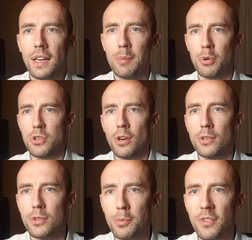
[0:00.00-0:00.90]
i
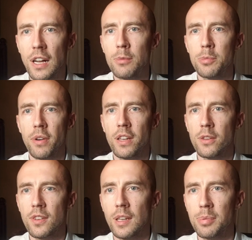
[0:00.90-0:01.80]
pośrodku psalm
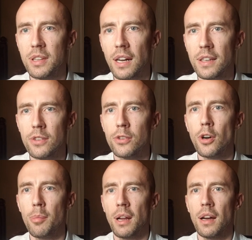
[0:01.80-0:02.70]
odpowiadający na pytanie: No
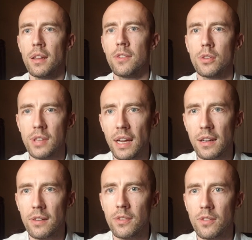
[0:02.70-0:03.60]
dobra, ale co
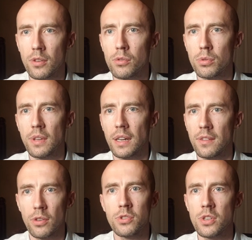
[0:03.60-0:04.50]
teraz, co tutaj,
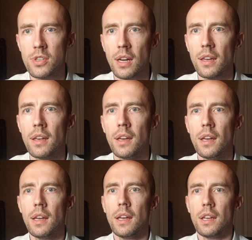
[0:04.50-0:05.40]
co dzisiaj?
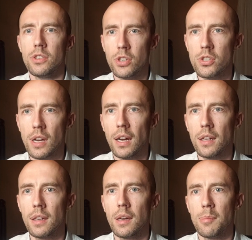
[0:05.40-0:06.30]

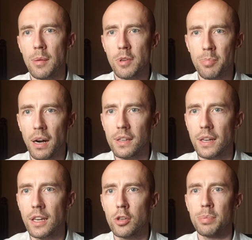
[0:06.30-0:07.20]
Dzisiaj mamy Pana
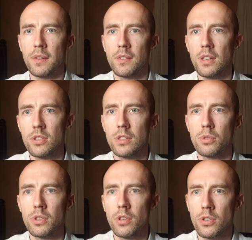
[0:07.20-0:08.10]
jako pasterza,
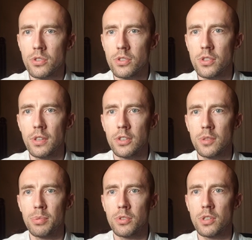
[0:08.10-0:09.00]
który troszczy się o nasze
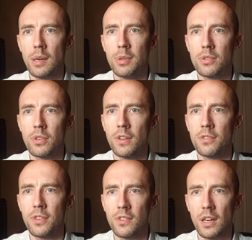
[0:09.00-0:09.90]
potrzeby, który jest
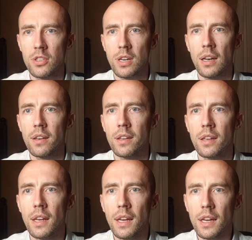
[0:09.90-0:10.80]
wystarczalny,
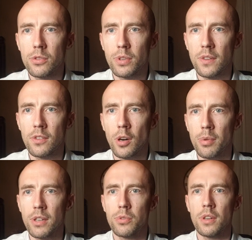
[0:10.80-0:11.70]
który jest
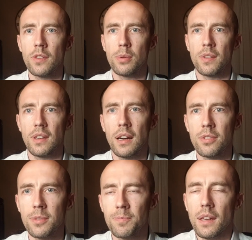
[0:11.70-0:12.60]
dobry, który jest
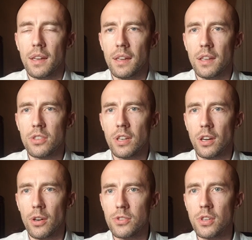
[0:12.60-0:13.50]
łaskawy. E, jeżeli
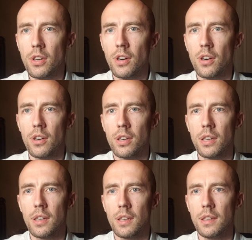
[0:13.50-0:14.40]
chodzi o
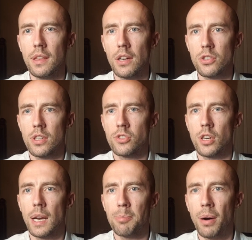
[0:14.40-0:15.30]
e, nasze
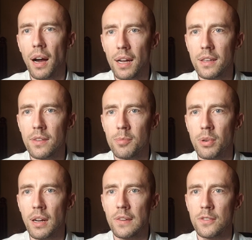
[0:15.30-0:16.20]
czerpanie z
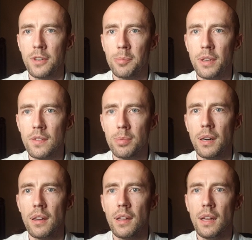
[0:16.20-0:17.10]
bogactwa
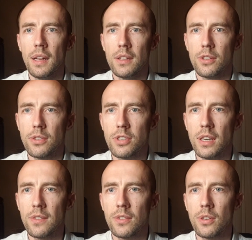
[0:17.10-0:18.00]
pisma, to
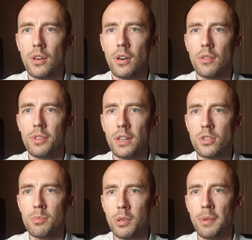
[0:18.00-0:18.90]
często
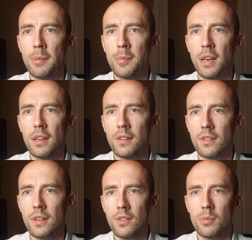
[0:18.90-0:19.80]
większym problemem dla nas
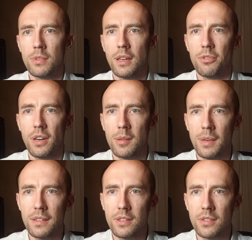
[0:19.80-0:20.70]
nie są te
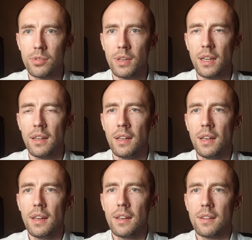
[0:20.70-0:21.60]
fragmenty, które
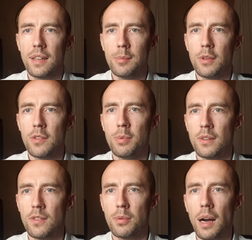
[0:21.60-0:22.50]
znamy zbyt
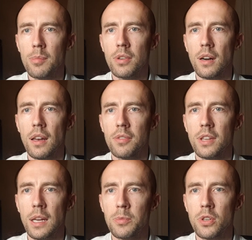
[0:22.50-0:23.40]
słabo, ale
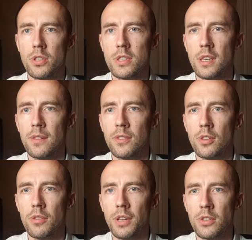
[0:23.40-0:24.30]
wydaje mi się, że
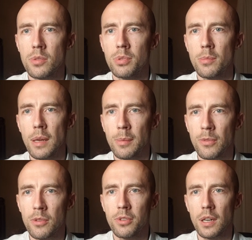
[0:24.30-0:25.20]
często większym problemem
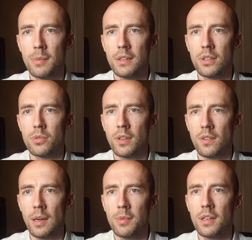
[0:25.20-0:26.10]
są fragmenty, które
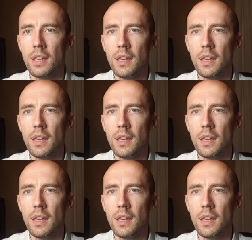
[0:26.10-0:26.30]
znamy